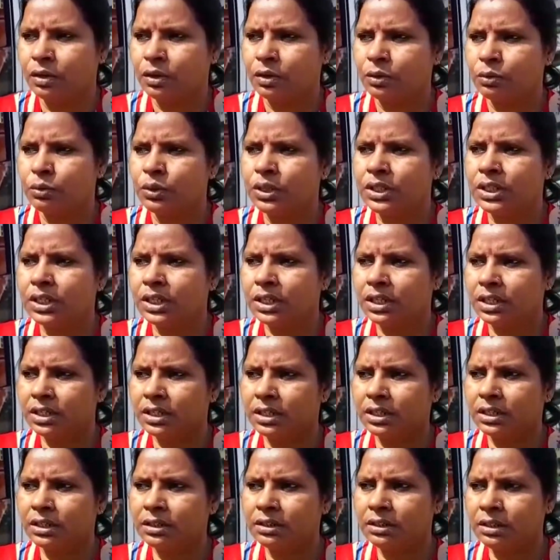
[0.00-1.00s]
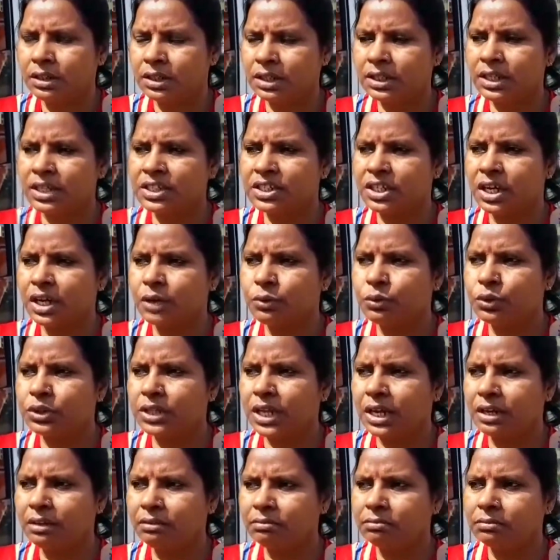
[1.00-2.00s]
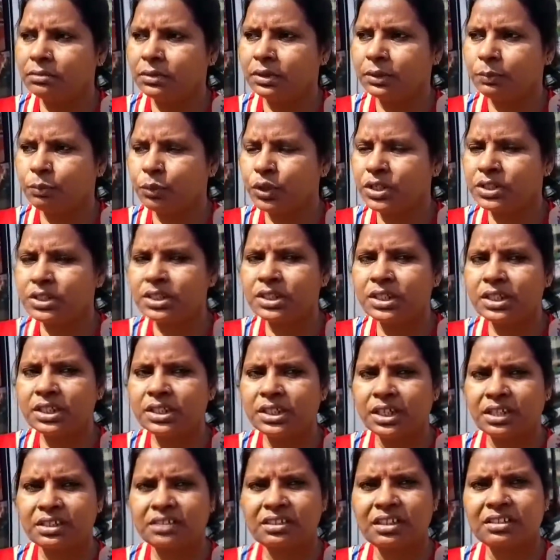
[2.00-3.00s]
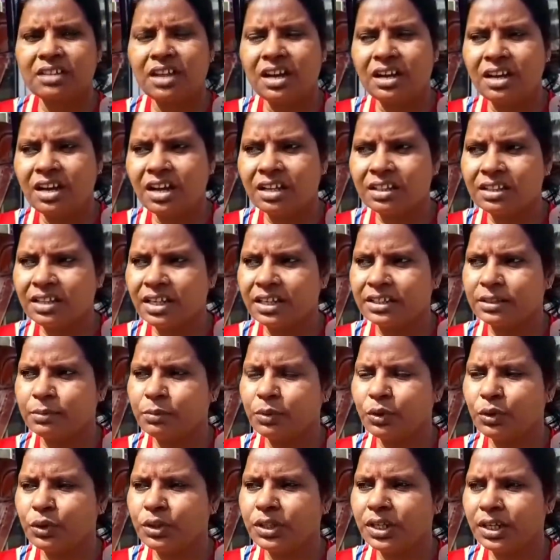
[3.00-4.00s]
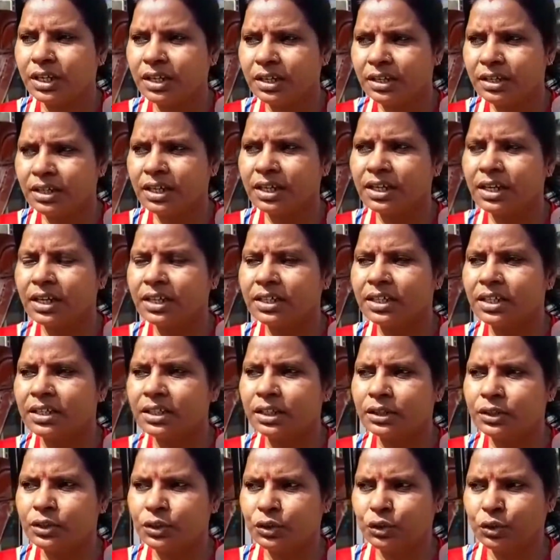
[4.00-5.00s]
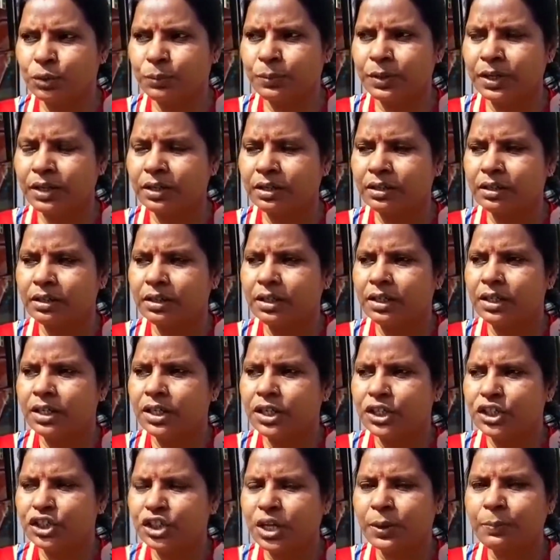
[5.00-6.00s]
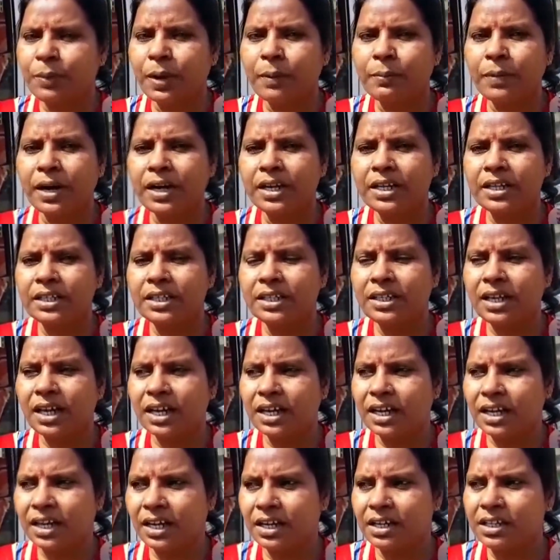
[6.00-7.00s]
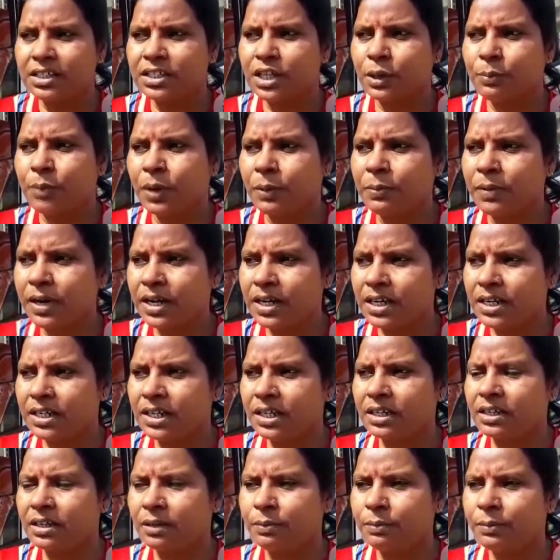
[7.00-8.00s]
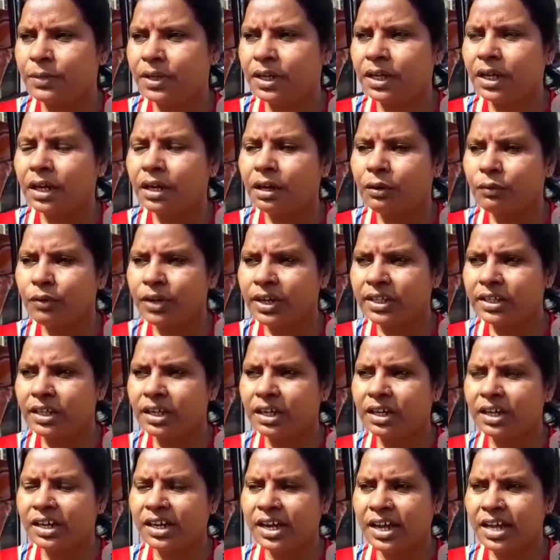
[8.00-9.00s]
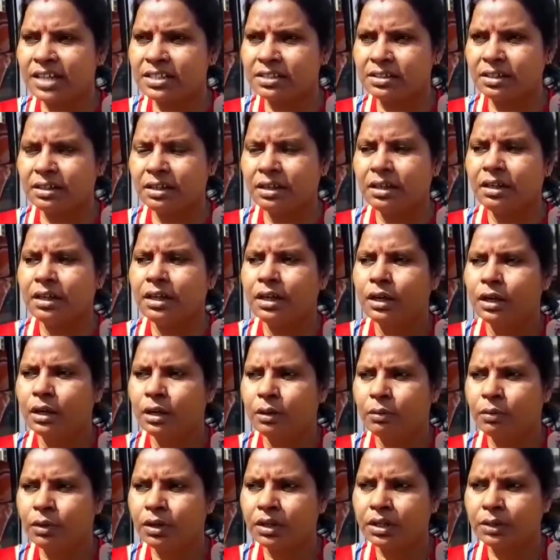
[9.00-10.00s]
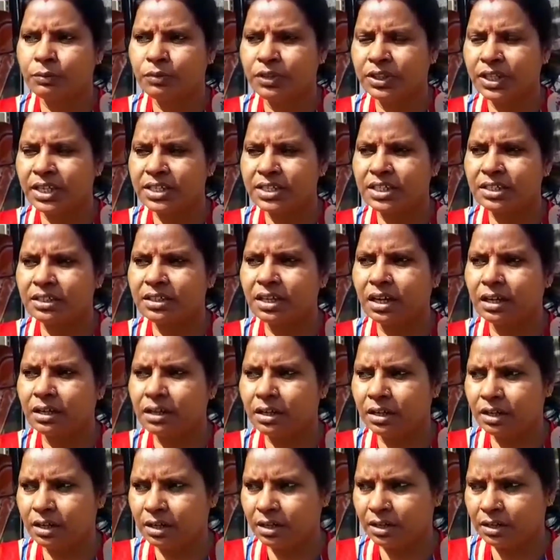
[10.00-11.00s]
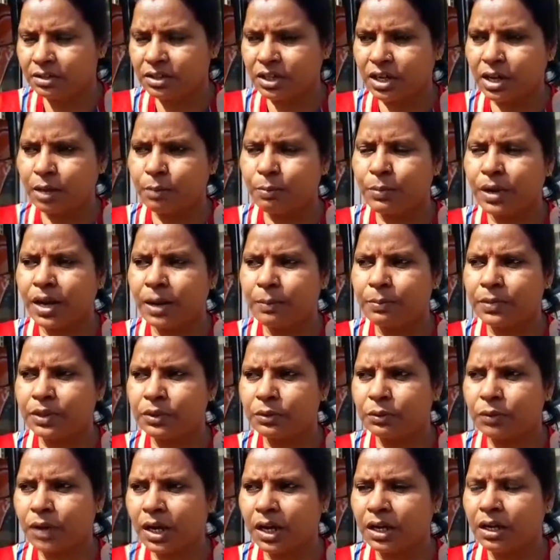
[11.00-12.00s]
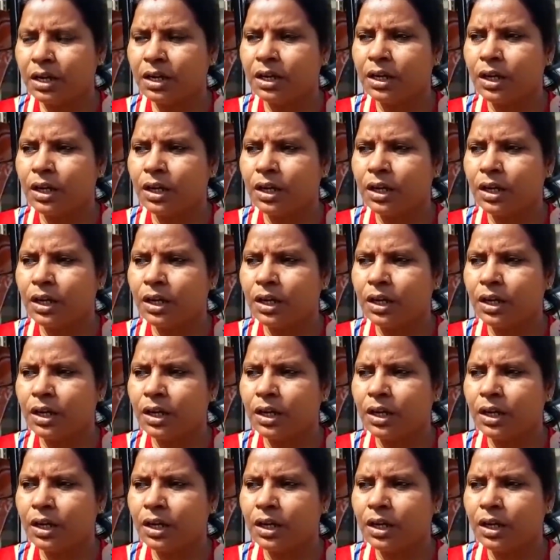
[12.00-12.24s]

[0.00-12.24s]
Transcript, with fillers: और उनके निर्देशानुसार पुलिस निरीक्षक सह थाना अध्यक्ष महोदय नगर के नेतृत्व में छापामारी किया गया छापामारी के क्रम में अवैध अग्नियास्त्र व विदेशी शराब बरामद हुआ